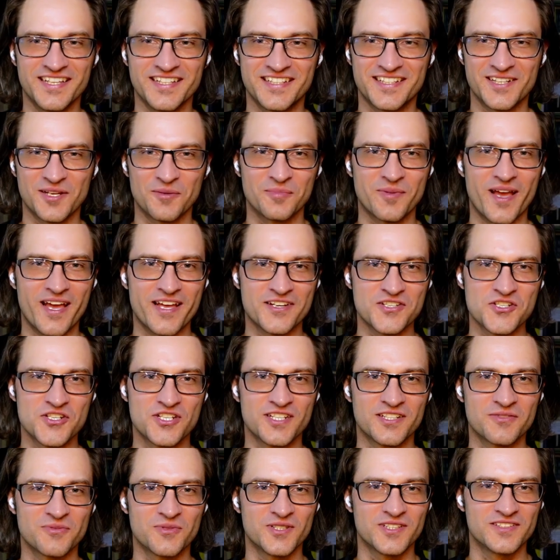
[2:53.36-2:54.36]
ich glaube, ein
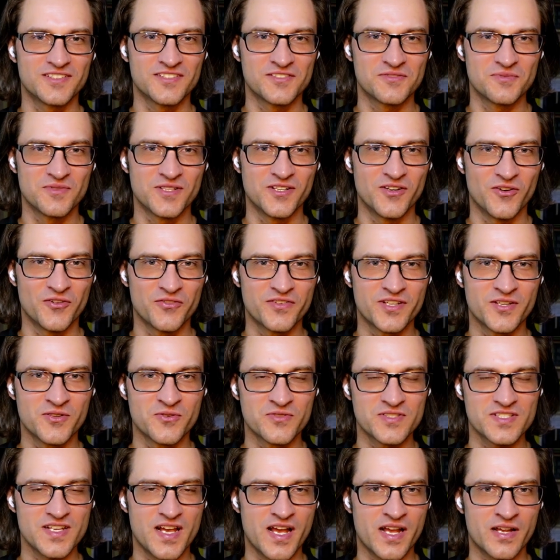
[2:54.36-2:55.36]
Stichwort, das wir oft
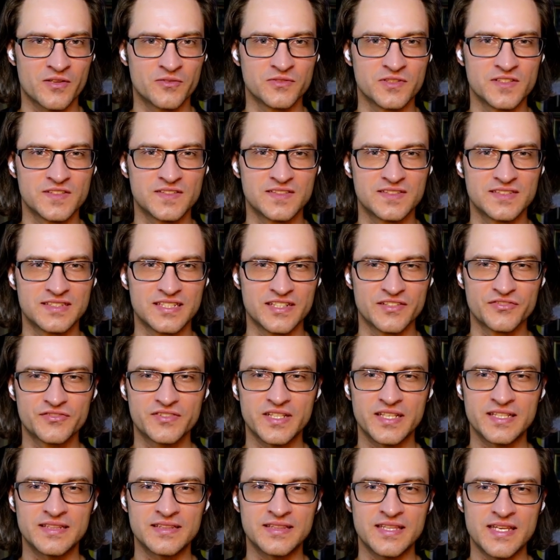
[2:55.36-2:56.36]
genug sagen und das trifft
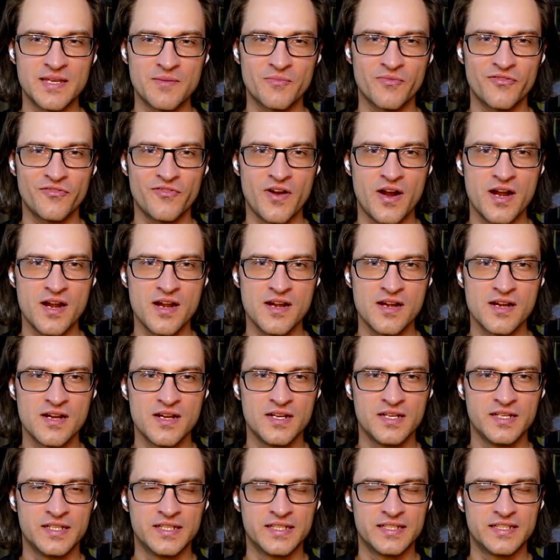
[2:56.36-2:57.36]
ja in dem Fall,
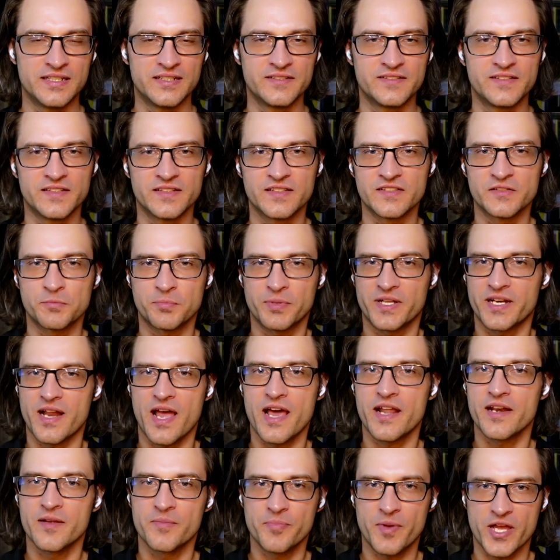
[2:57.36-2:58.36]
ist ja das
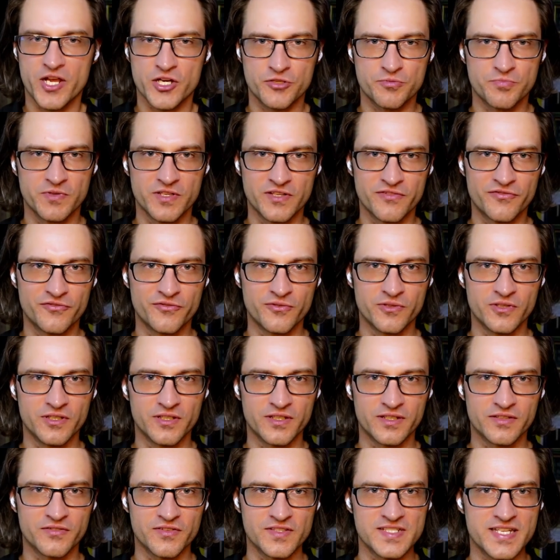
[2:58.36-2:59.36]
Paradebeispiel
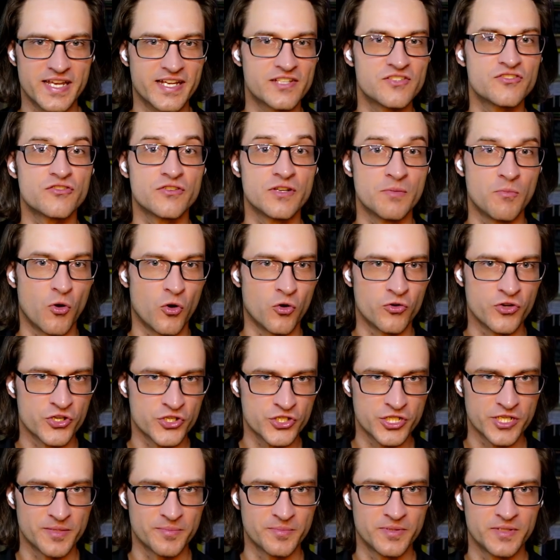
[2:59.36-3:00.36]
für quasi Extreme
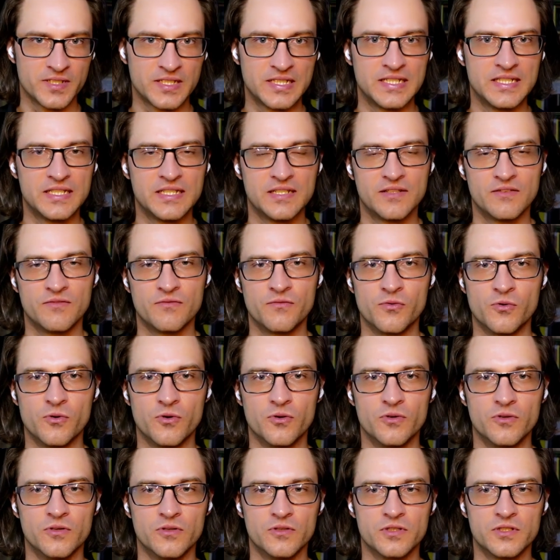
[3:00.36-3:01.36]
Ownership
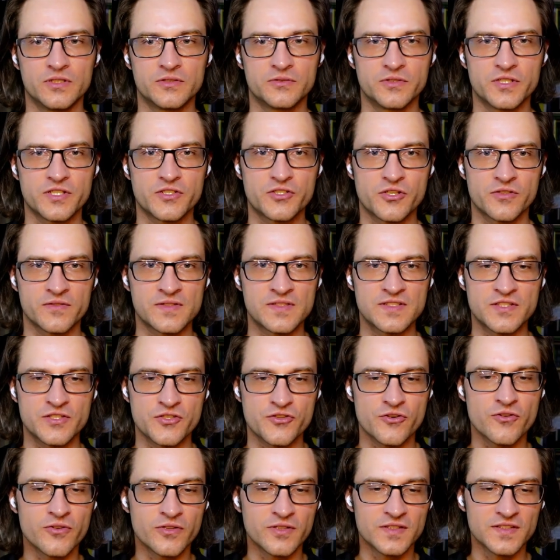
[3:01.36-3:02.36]
wo du ja schon sehr
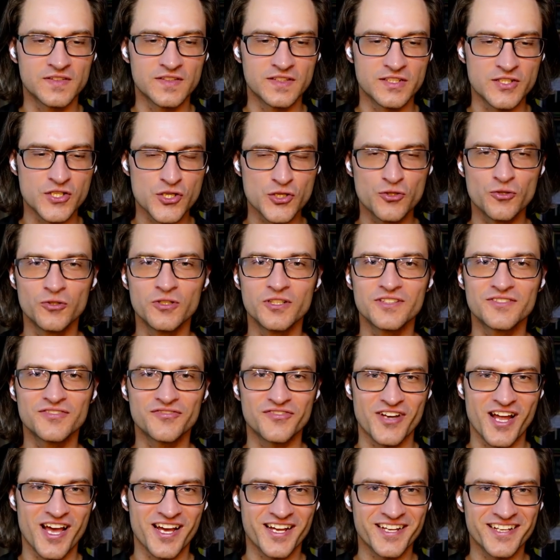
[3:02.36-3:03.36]
schön diese
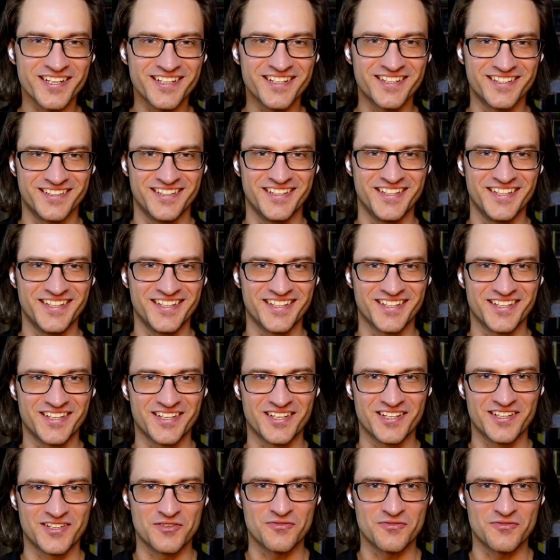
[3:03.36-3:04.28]
Schuldfrage äh,